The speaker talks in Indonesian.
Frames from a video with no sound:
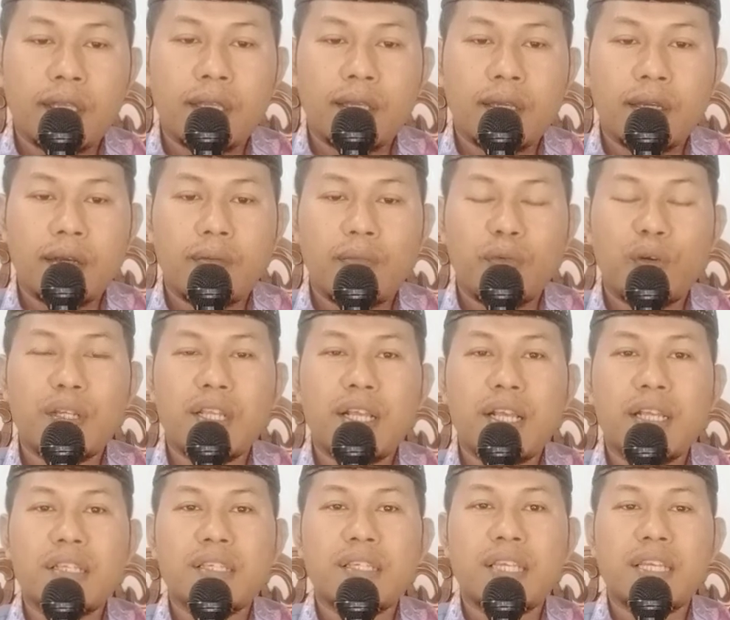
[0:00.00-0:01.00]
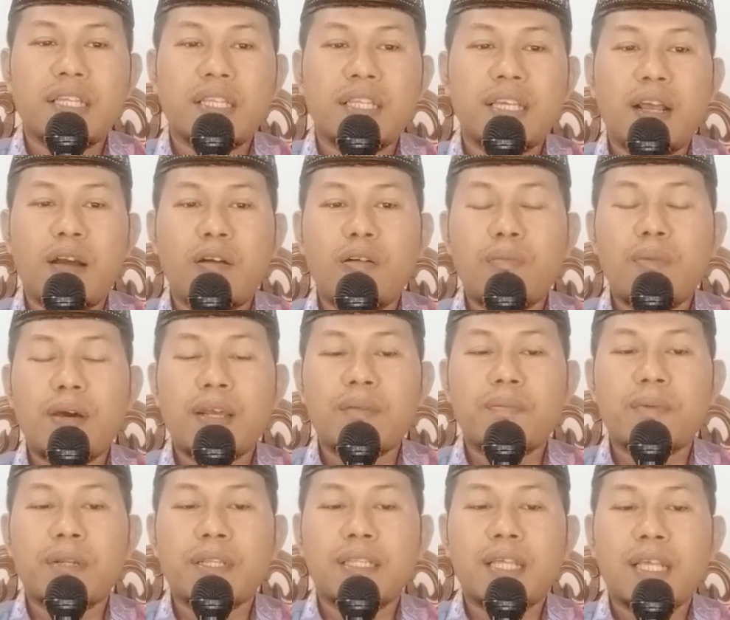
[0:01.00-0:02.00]
kemudian Sayyidina Umar
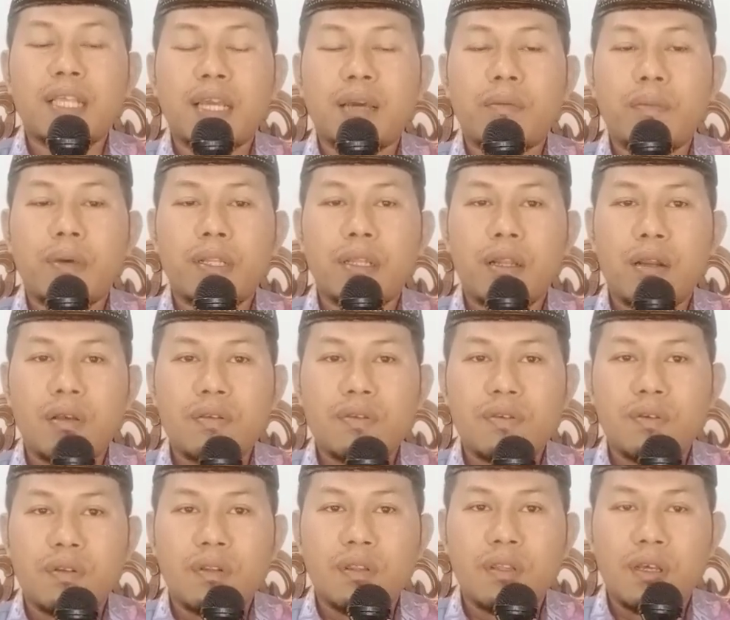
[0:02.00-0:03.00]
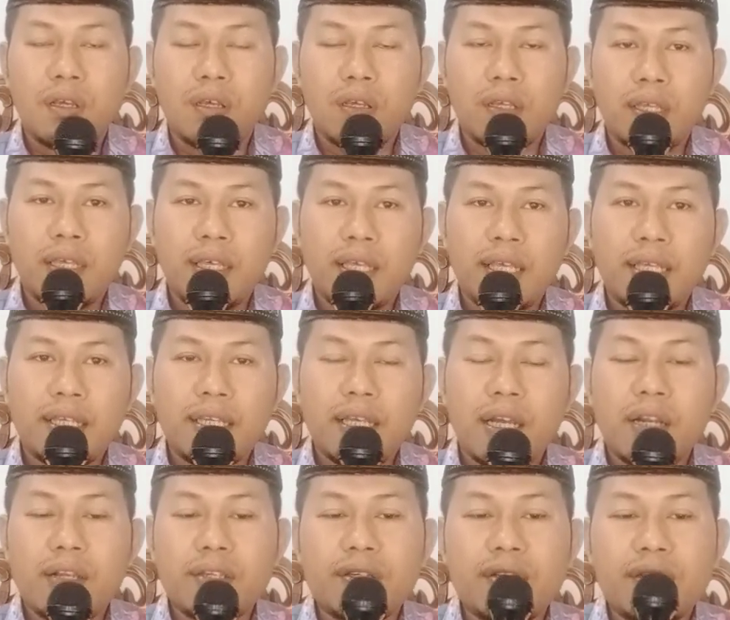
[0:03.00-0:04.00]
bertanya kepada Rasulullah
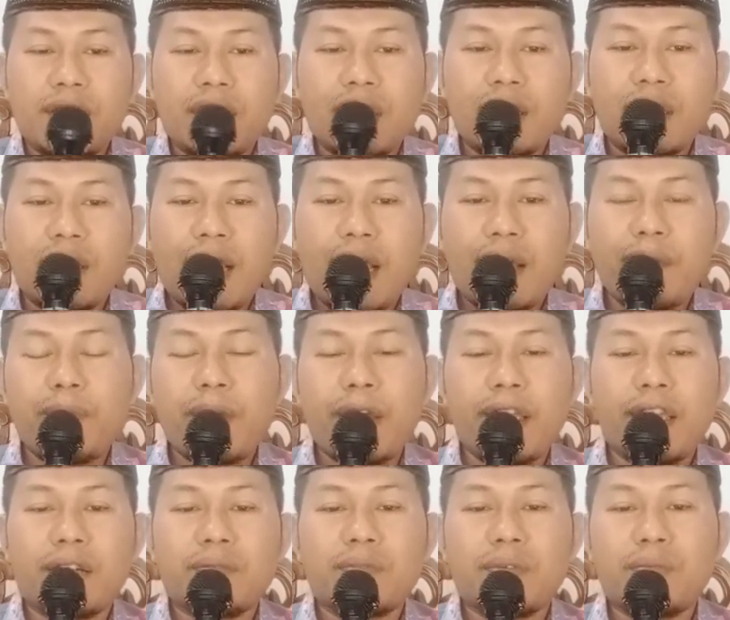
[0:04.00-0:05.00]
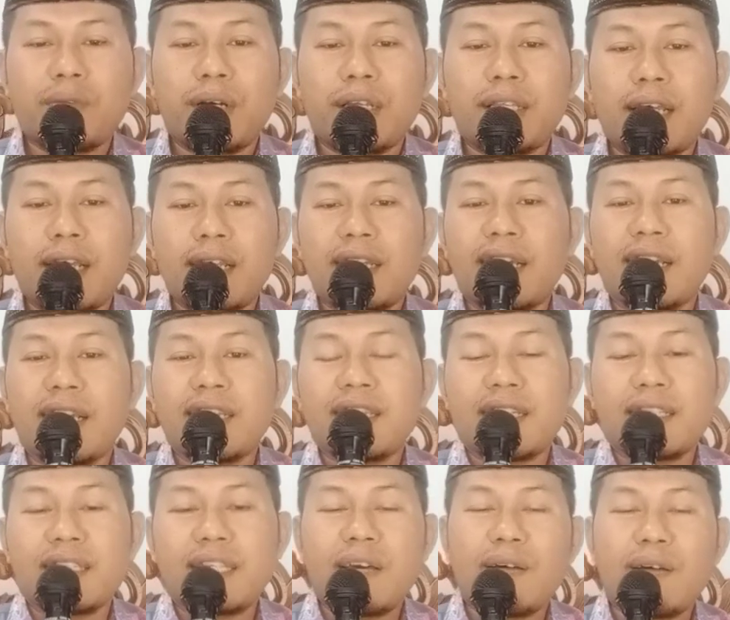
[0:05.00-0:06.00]
ya Rasulullah apa yang membuat anda
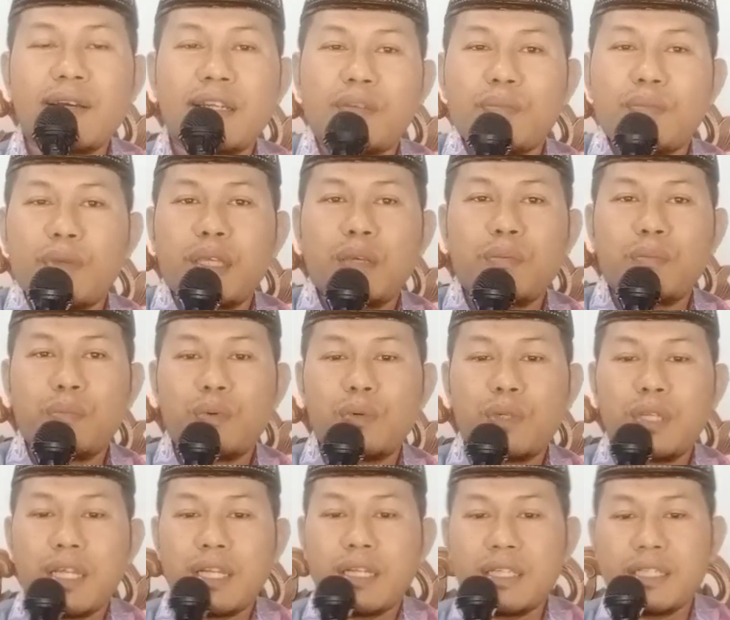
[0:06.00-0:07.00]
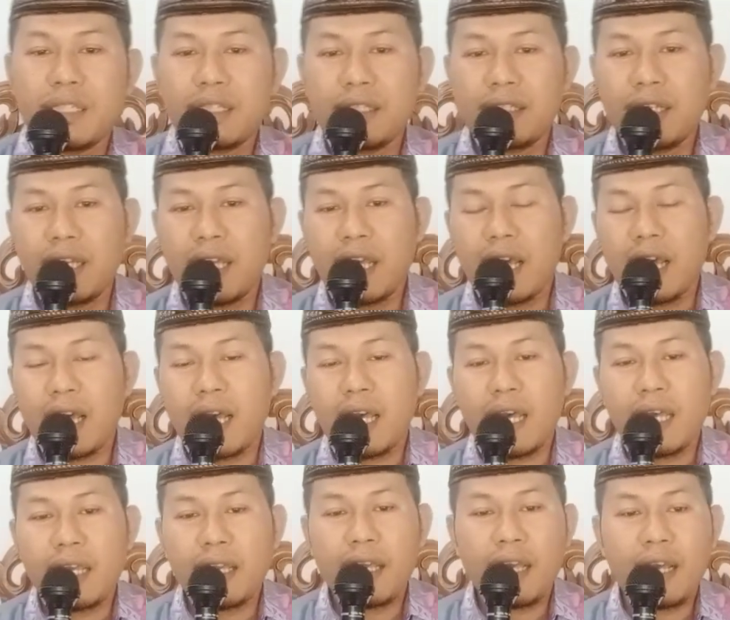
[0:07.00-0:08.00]
tertawa demi ibu dan
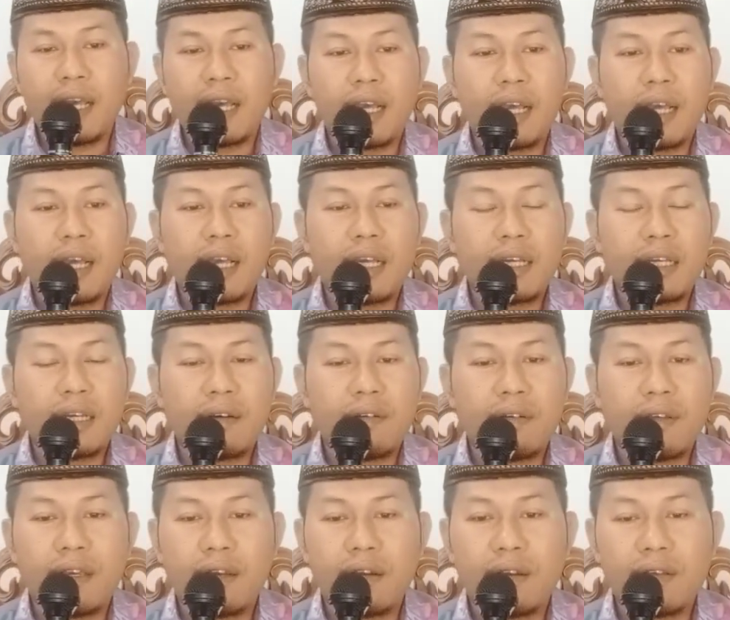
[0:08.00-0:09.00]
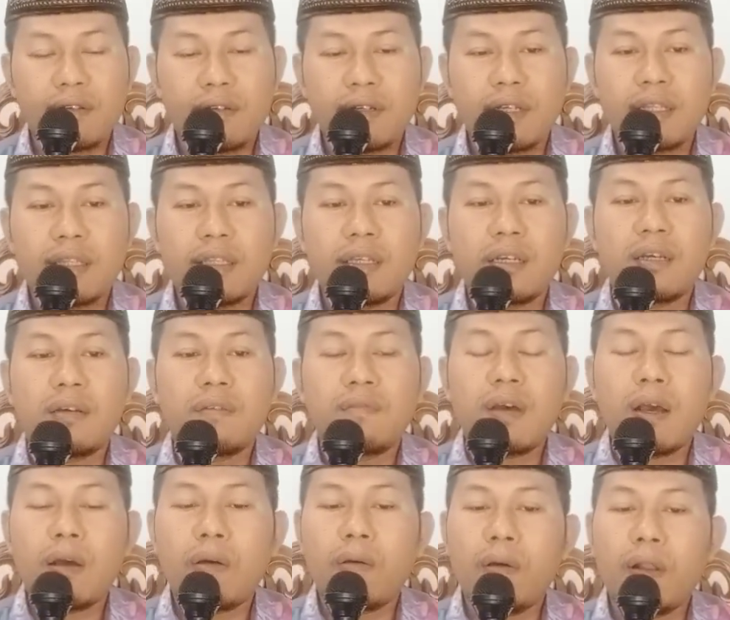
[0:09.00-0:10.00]
ayah engkau ya Rasulullah
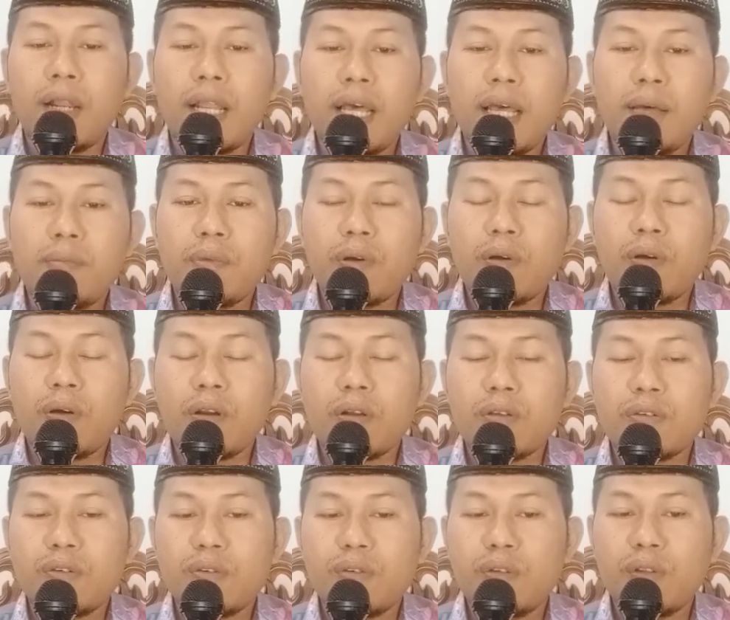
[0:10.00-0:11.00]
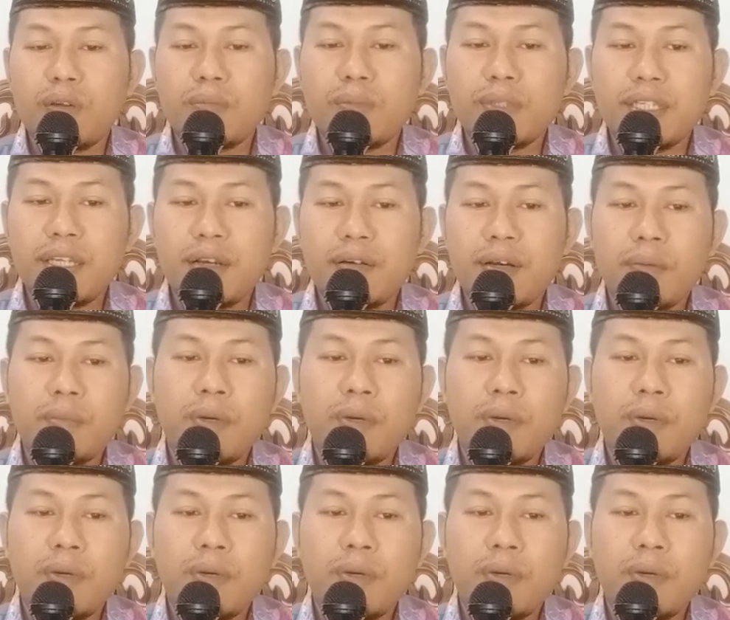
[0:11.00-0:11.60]
faqala maka Rasulullah menjawab